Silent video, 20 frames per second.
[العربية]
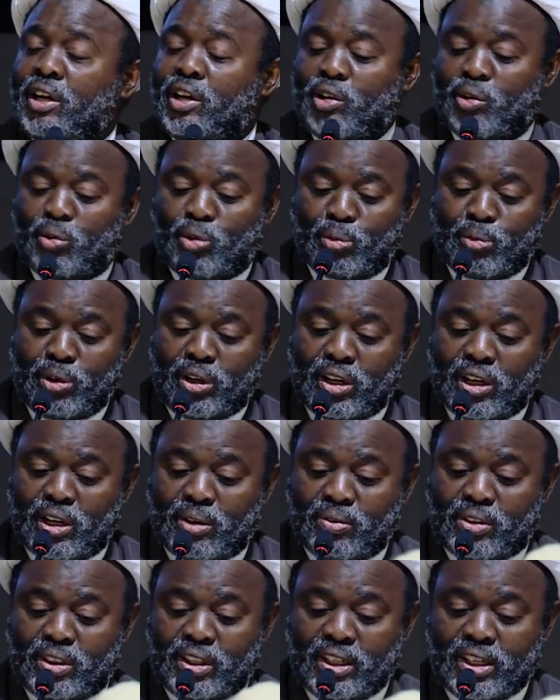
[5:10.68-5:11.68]
ومن
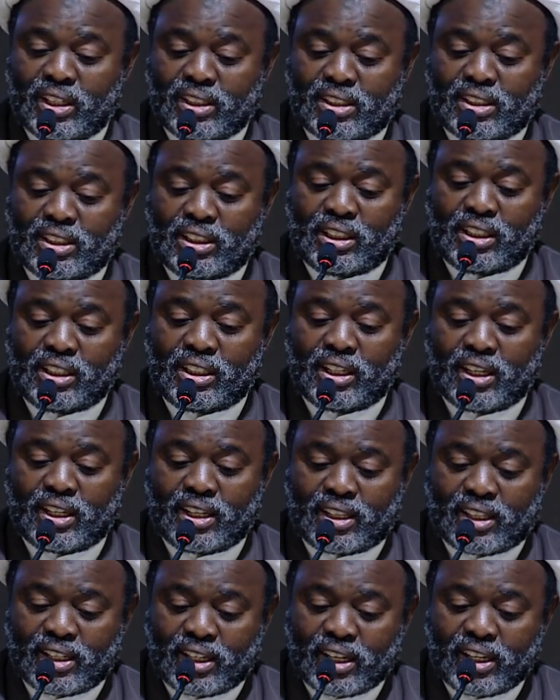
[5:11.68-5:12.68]
أمثلة
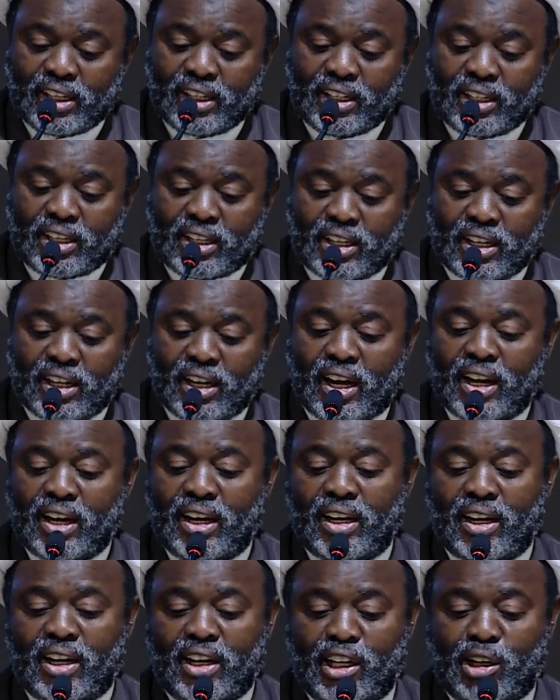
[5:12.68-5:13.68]
ذلك أن
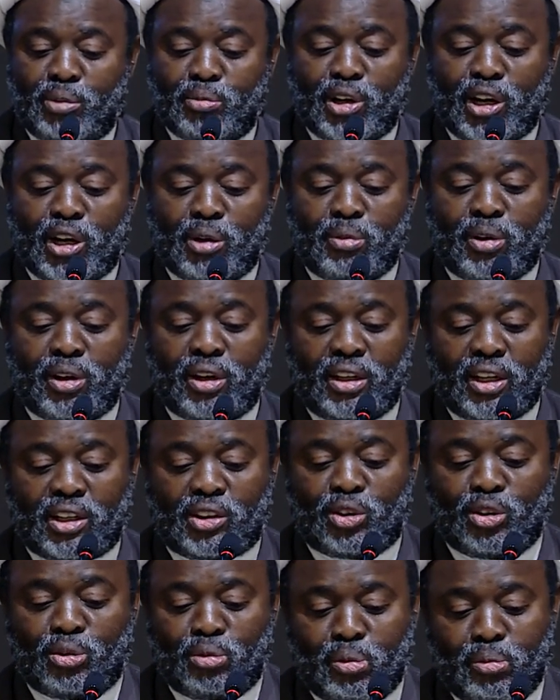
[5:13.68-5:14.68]
الإمام
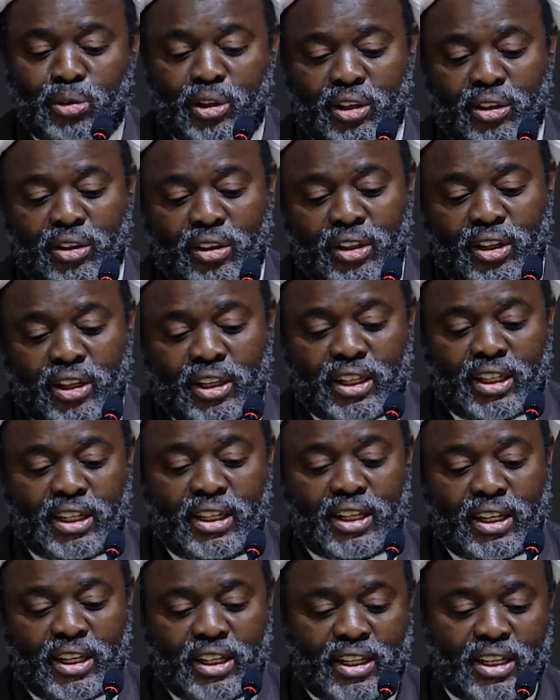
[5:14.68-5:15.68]
يطلب من الله
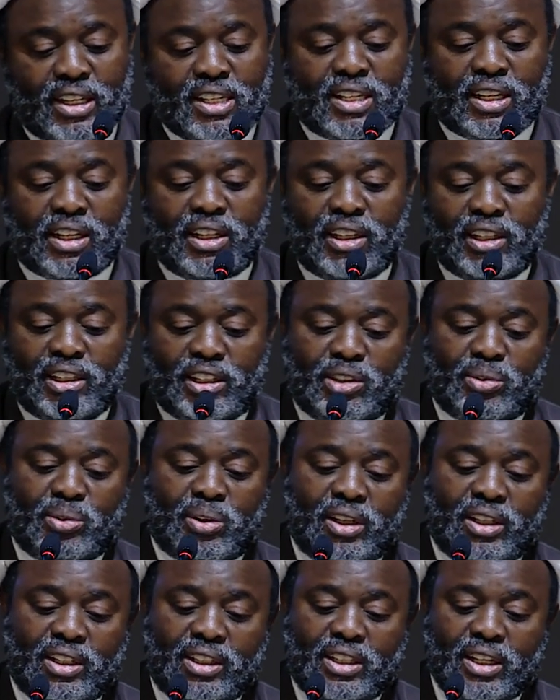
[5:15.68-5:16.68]
أن يجعل
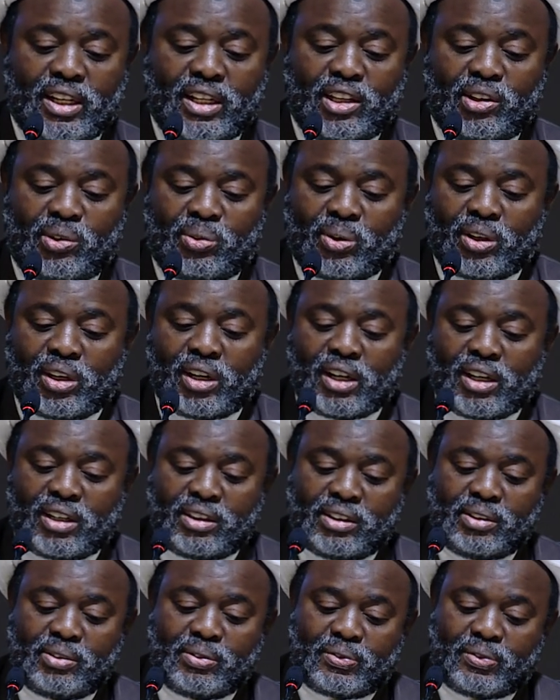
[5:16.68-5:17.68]
للوالدين دعاء
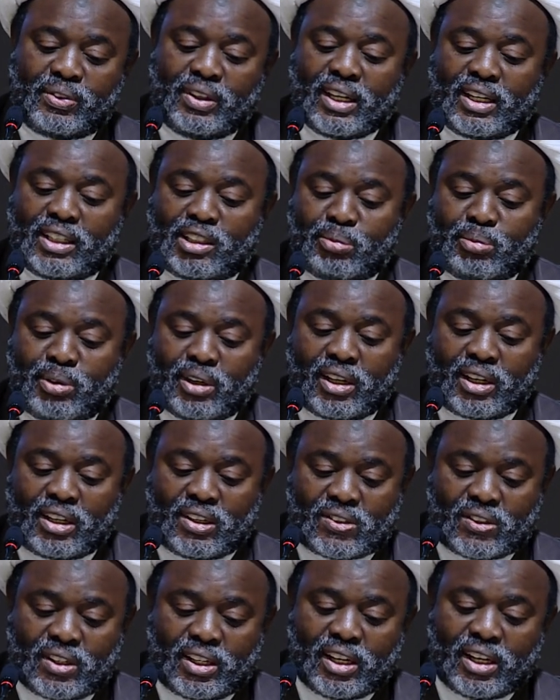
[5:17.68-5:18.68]
في أدبار
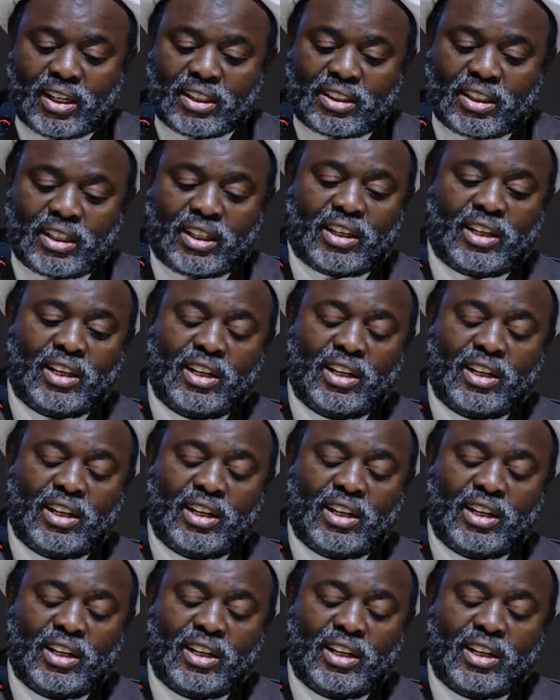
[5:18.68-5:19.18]
صلاته